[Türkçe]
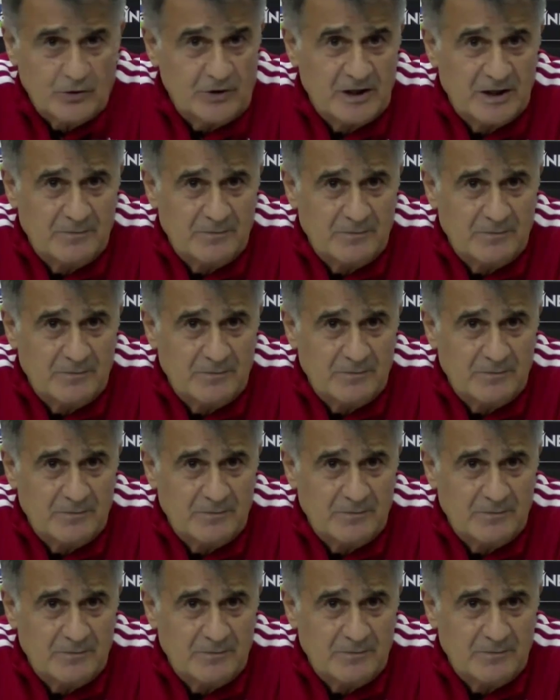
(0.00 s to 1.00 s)
Önemli yani.
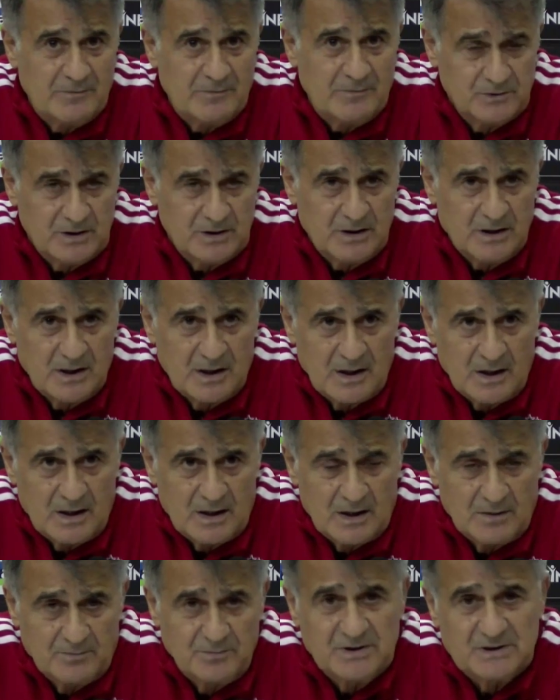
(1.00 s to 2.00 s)
Ee, şimdi
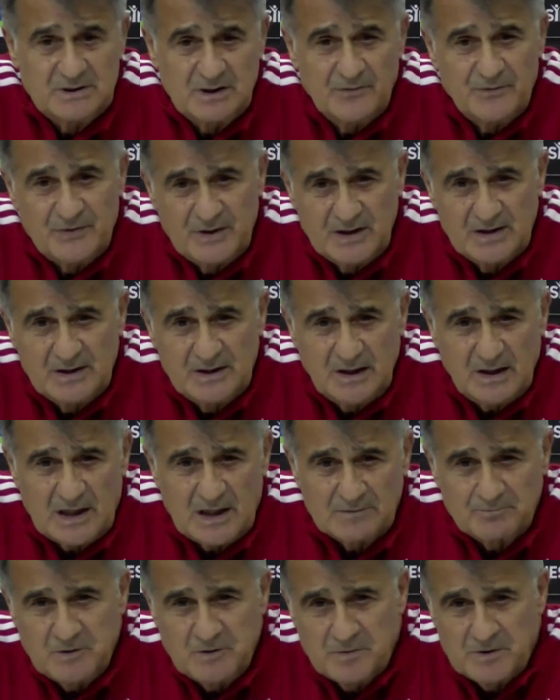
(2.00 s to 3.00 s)
bizde frike
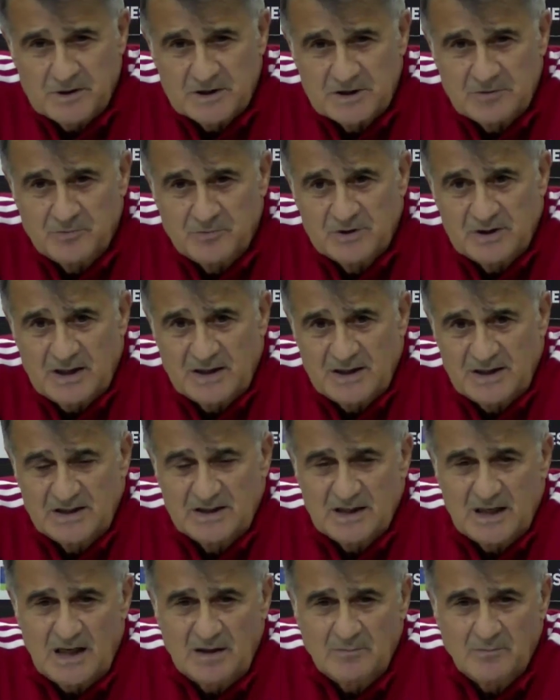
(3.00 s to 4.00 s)
atma bakımından
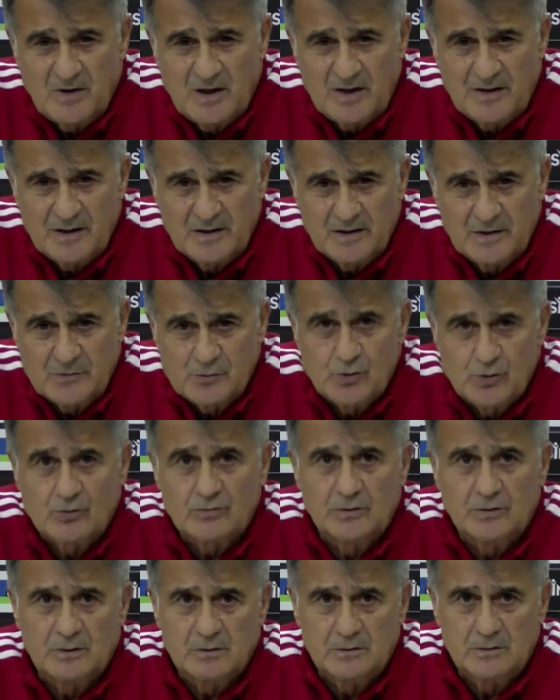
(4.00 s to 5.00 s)
ideal manada çok
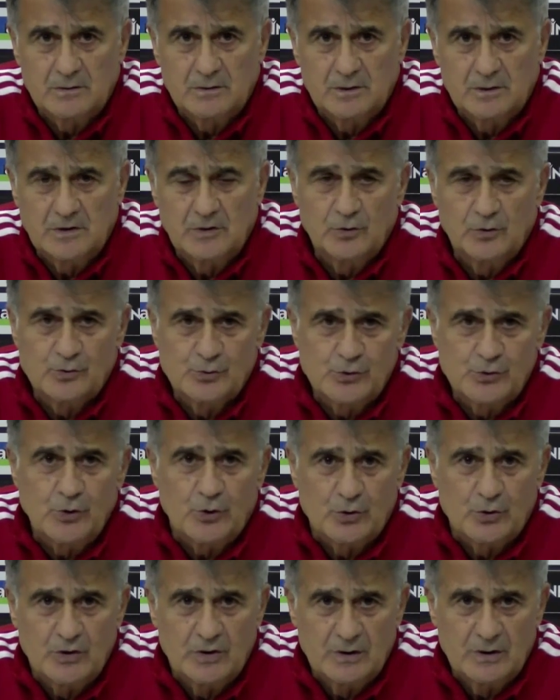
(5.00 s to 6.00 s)
iyi oyuncu
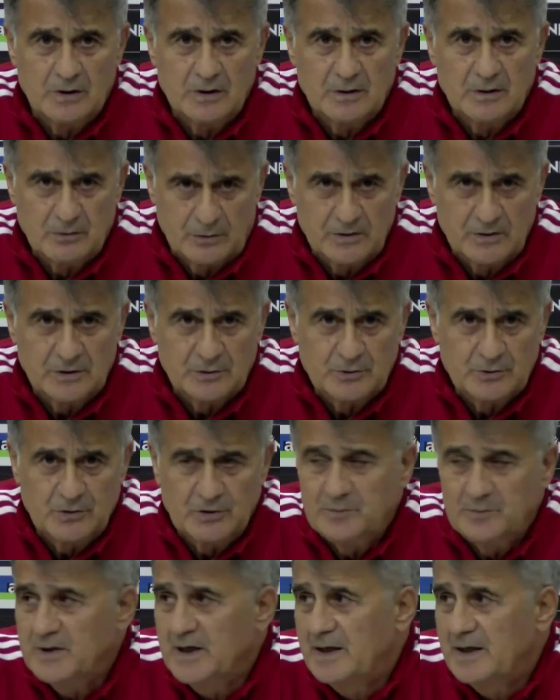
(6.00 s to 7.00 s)
yok. Onu da
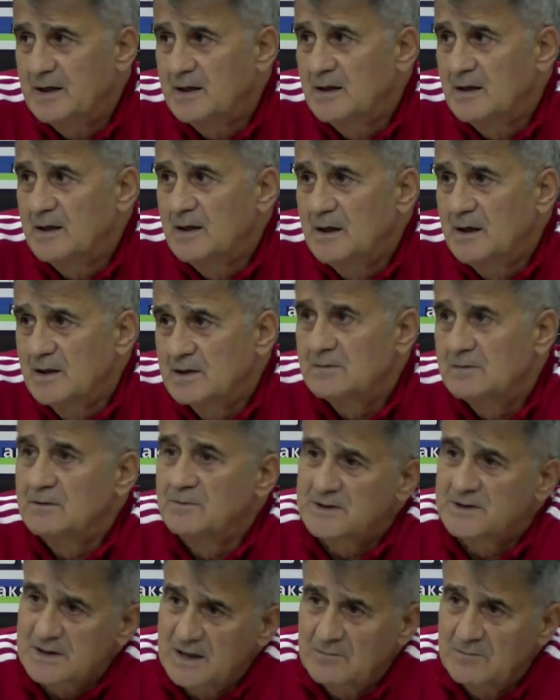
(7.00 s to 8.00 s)
söyleyeyim yani. Şimdi
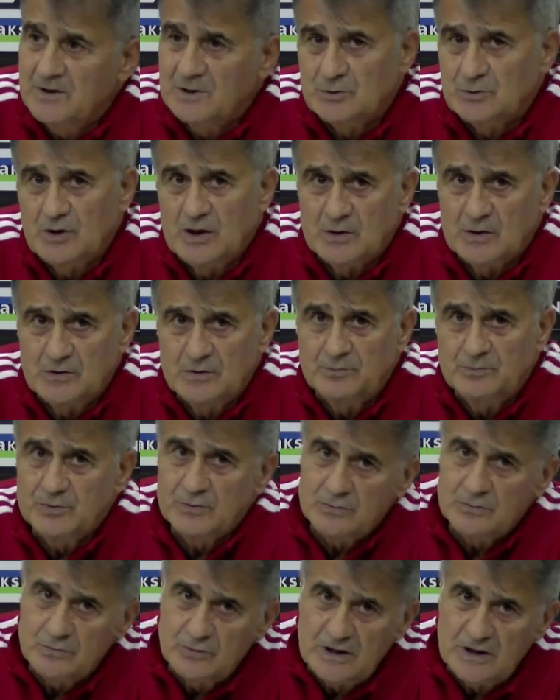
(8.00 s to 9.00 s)
mesela Masuaku
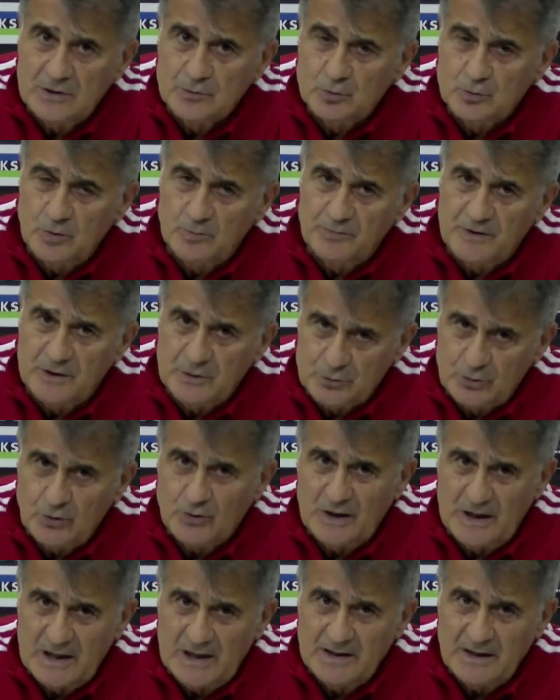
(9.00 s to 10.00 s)
bu duran topları
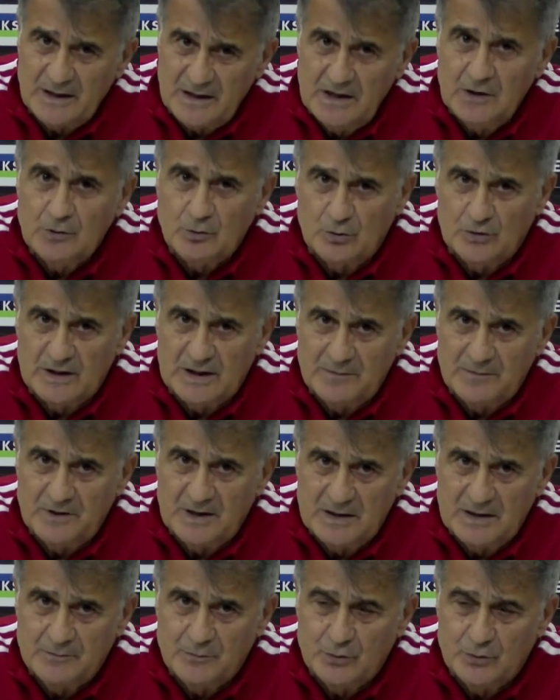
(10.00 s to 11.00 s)
sol ayağıyla iyi
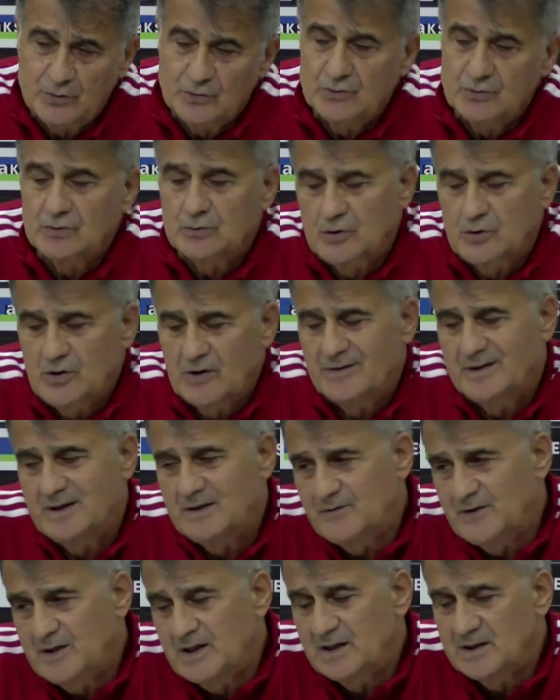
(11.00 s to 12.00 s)
kullanabilen bir oyuncu.
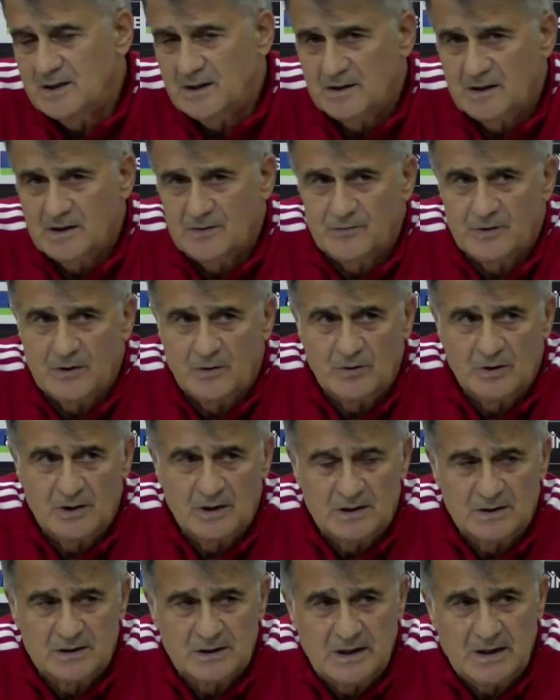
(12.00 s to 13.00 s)
Korner veya kenar
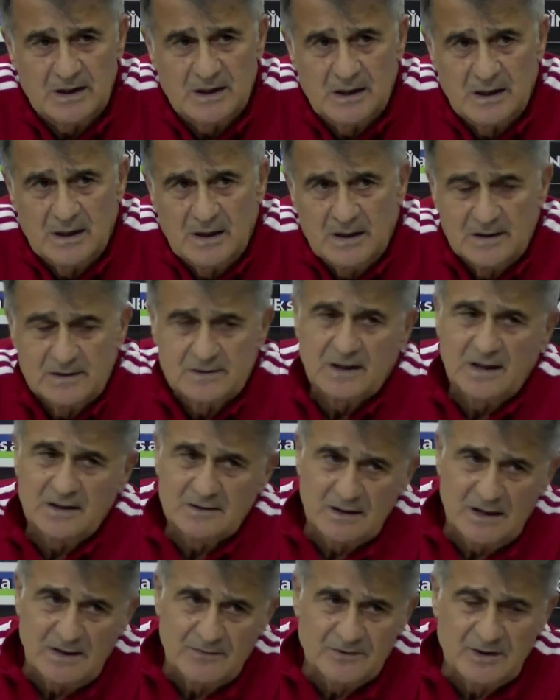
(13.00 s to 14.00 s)
faullerde.
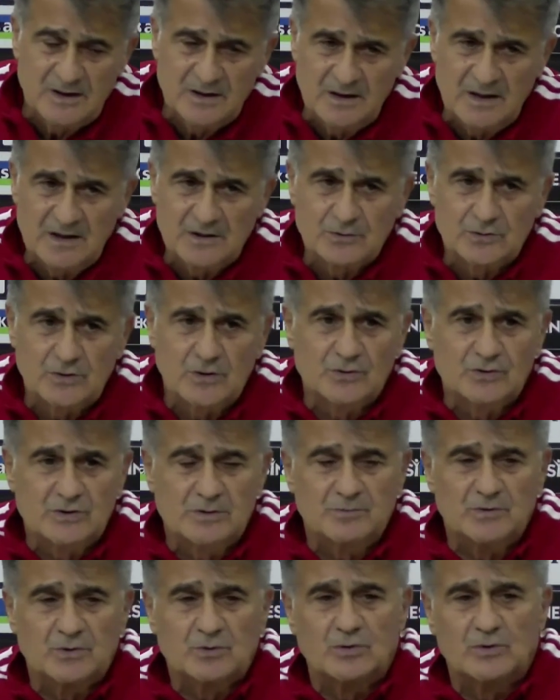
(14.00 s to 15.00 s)
Sağ taraftan Gerson
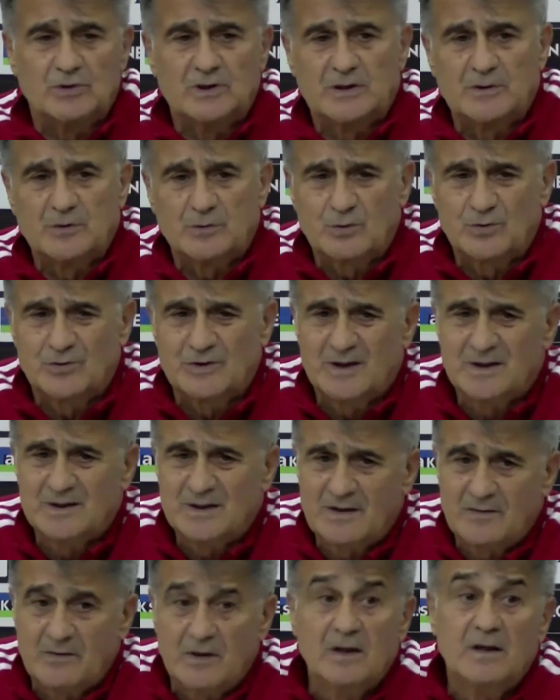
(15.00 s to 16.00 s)
şimdi kullanıyor.
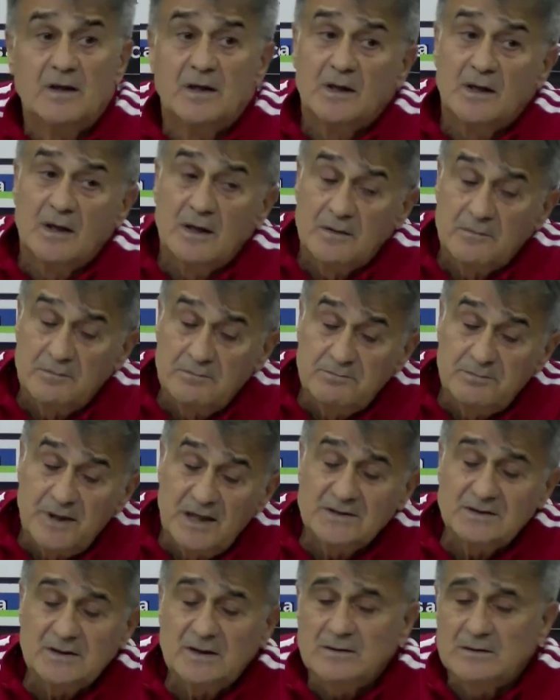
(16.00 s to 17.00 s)
Kullananlar
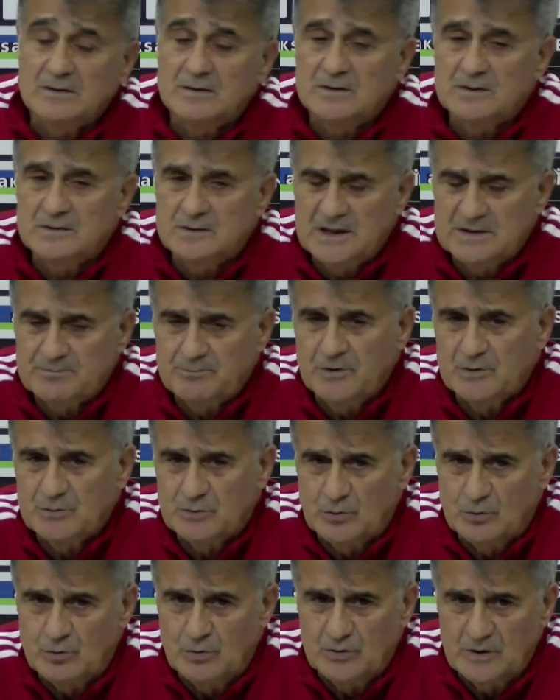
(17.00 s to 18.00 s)
bazen
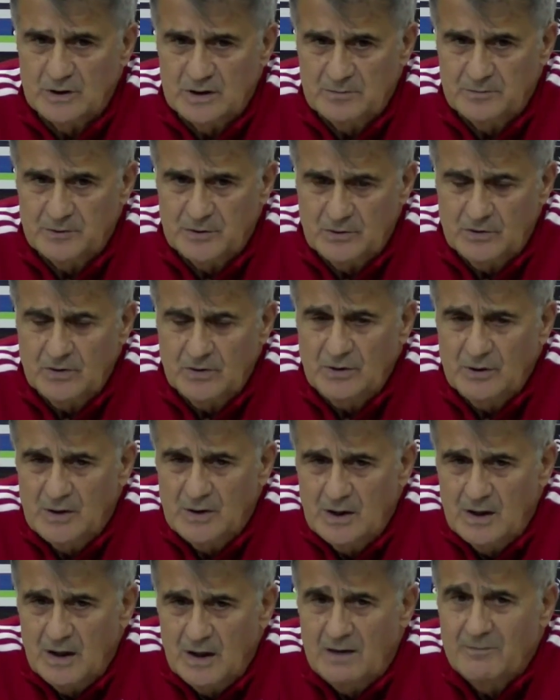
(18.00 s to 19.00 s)
Redmond da kullanabiliyor.
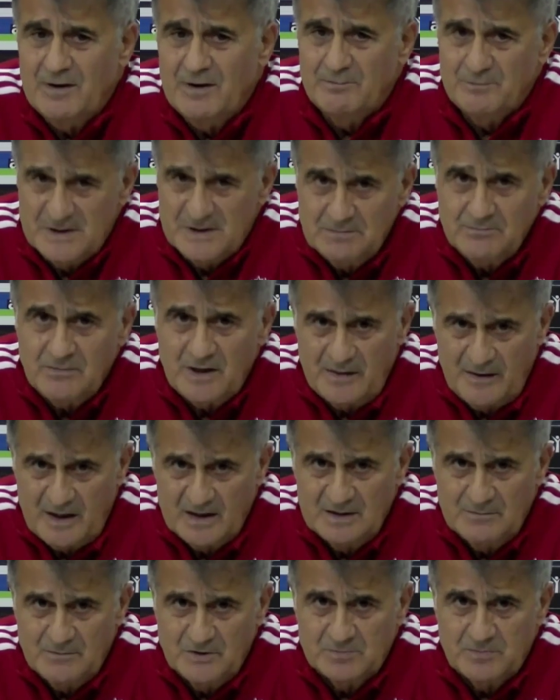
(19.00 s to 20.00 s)
Ama bizim
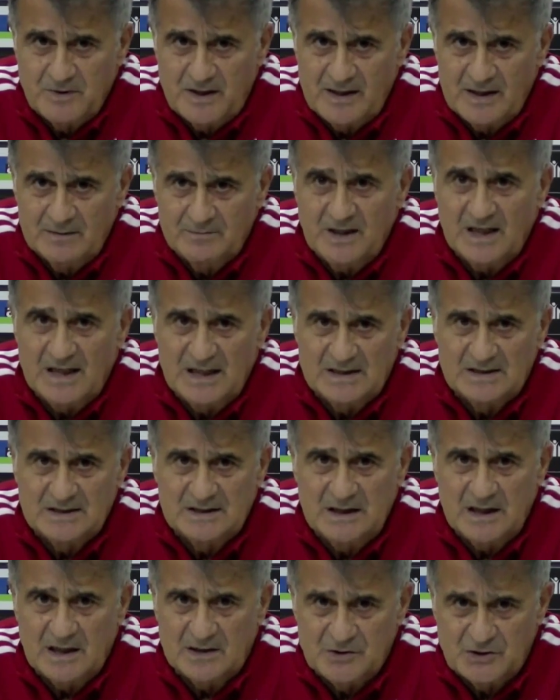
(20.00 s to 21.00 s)
anladığımız manada
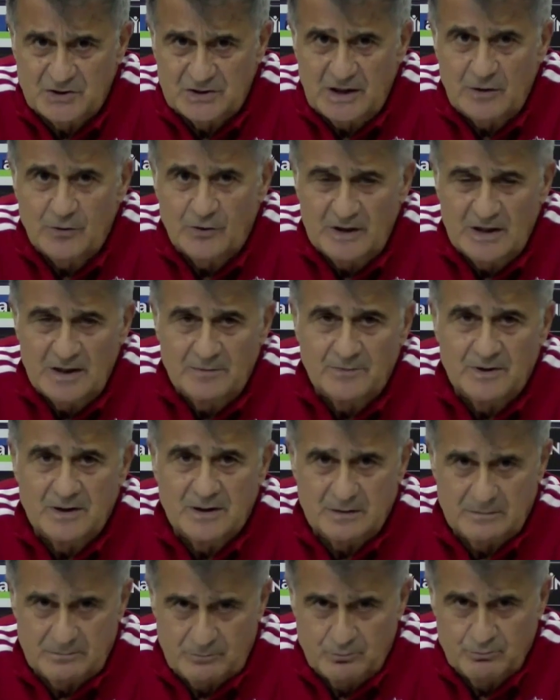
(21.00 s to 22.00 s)
etkili atışlar önemli
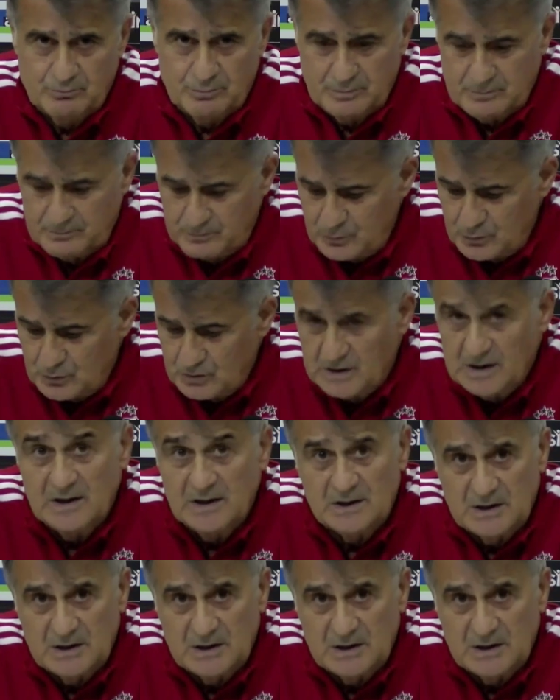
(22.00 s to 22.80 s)
burada.